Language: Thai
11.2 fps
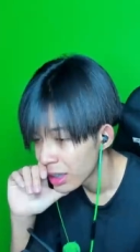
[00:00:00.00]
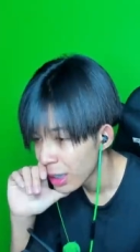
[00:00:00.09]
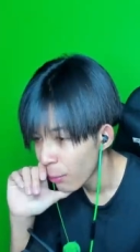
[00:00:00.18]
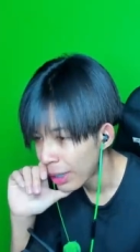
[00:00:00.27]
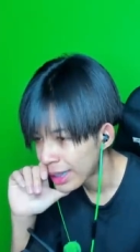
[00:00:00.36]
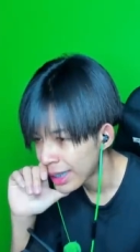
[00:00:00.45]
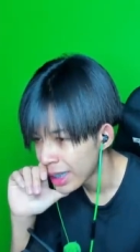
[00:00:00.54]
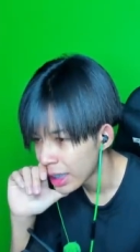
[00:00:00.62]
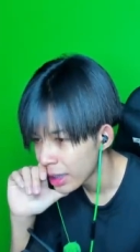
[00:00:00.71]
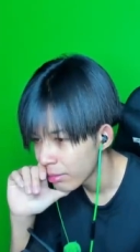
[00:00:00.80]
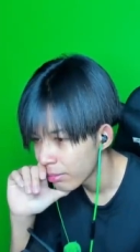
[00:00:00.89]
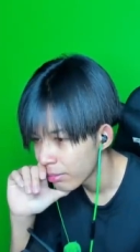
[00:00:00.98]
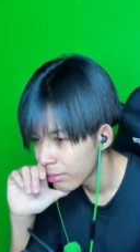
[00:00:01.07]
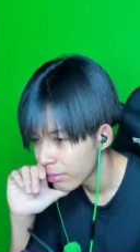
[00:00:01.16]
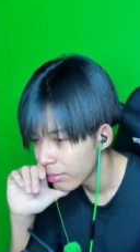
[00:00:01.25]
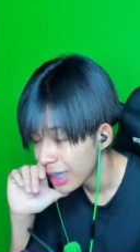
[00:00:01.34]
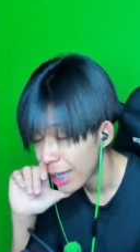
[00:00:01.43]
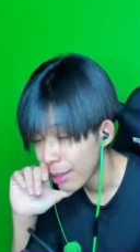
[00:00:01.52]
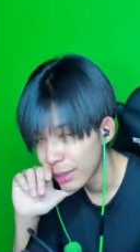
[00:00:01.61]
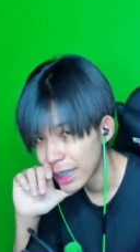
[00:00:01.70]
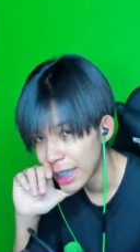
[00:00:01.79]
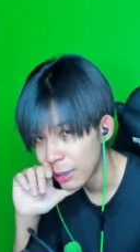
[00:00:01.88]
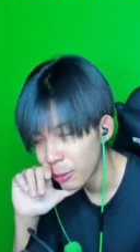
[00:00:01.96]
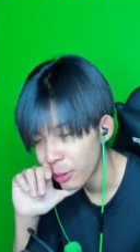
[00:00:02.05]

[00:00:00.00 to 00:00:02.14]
สวัสดี FC ทุกค